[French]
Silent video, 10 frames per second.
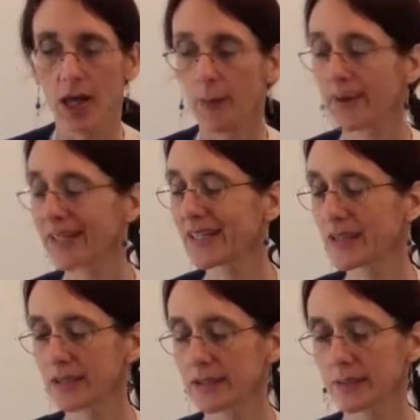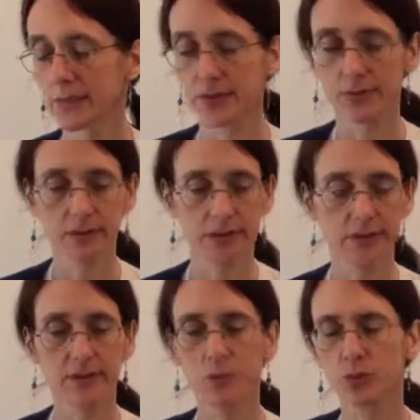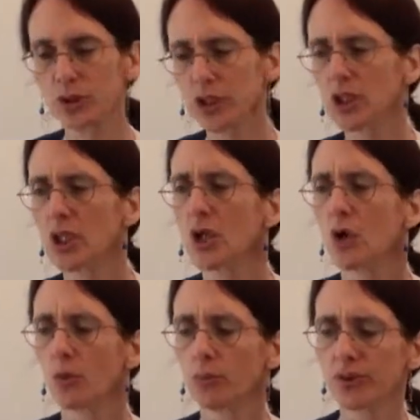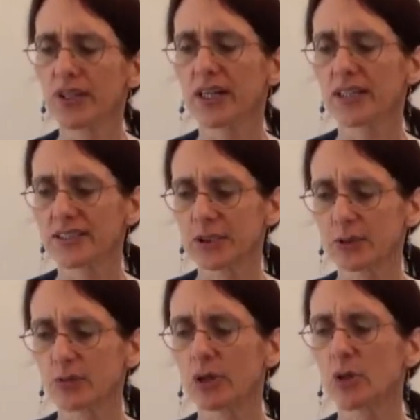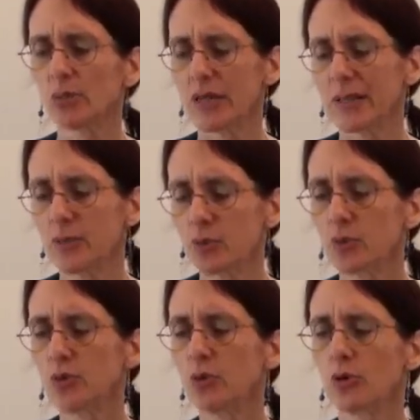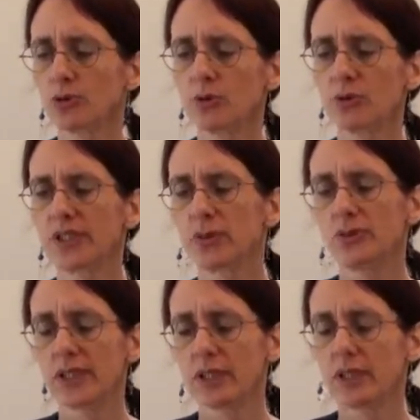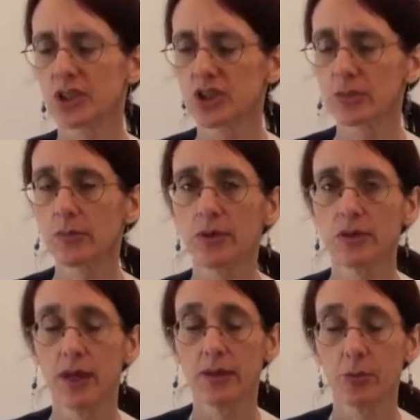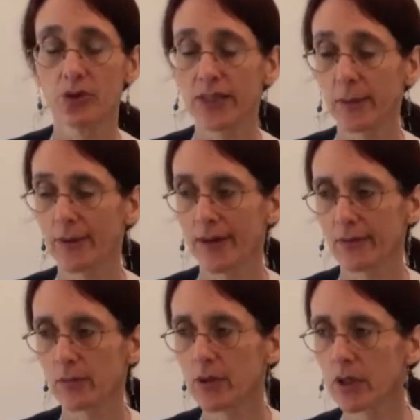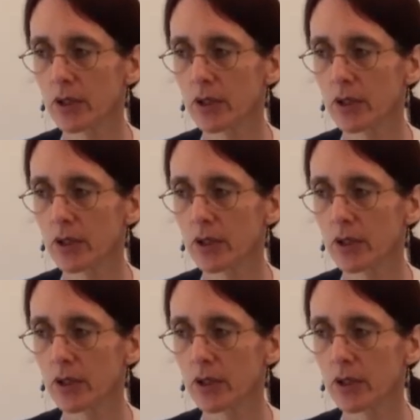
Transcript: Après, il y a des personnes qui disent oui, on peut guérir parce la ne pas qu'on on peut aller mieux en suivant tel ou tel régime alimentaire par exemple.